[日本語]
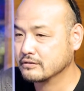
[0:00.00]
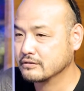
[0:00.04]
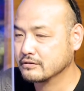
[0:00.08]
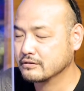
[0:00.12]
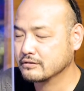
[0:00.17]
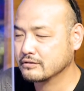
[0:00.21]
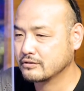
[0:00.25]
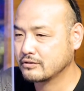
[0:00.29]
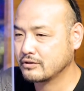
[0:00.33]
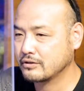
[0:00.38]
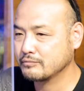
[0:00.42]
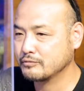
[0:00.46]

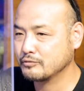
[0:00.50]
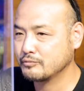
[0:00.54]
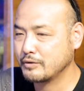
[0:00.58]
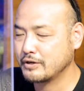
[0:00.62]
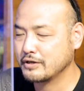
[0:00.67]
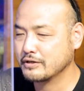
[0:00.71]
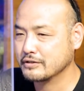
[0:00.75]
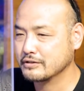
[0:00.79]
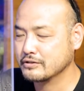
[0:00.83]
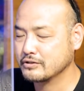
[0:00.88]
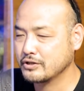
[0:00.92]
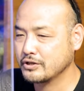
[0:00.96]
多分
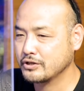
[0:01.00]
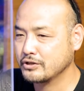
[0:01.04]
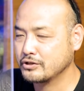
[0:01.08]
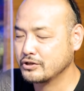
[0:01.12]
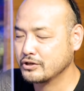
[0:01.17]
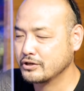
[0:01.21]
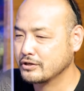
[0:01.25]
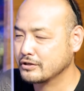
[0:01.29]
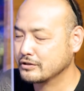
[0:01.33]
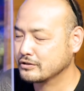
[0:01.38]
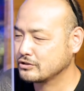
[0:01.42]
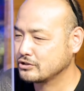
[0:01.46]
まあ
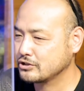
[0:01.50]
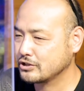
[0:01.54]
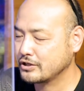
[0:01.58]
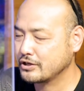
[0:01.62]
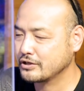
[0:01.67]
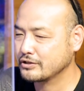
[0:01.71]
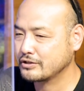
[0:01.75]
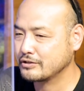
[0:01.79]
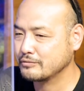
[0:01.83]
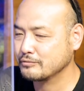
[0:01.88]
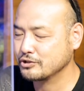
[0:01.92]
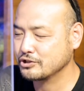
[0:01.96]
デイケアじゃな
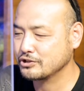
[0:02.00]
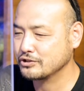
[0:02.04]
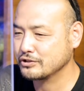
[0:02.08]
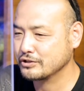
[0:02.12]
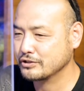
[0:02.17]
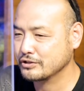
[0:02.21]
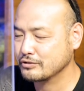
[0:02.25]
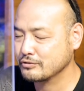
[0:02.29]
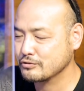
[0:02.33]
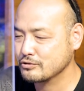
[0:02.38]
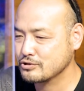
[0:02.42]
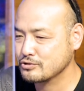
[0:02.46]
いかもしれな
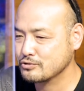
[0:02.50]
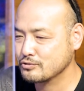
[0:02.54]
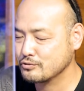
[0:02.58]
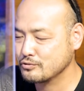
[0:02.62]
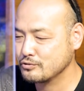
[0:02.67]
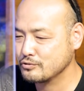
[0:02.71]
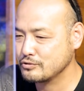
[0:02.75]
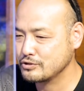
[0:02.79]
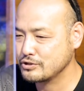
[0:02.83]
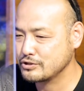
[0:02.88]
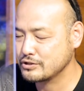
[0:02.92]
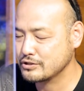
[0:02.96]
いけど、うん、そう
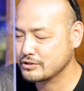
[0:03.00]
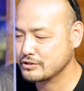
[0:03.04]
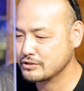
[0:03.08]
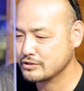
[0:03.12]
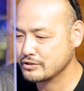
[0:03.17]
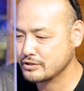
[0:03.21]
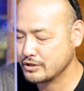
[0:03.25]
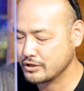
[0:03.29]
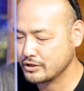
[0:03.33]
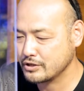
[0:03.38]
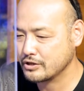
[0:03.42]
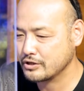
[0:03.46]
いう施設
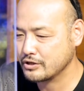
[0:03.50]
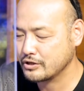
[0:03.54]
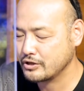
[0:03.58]
で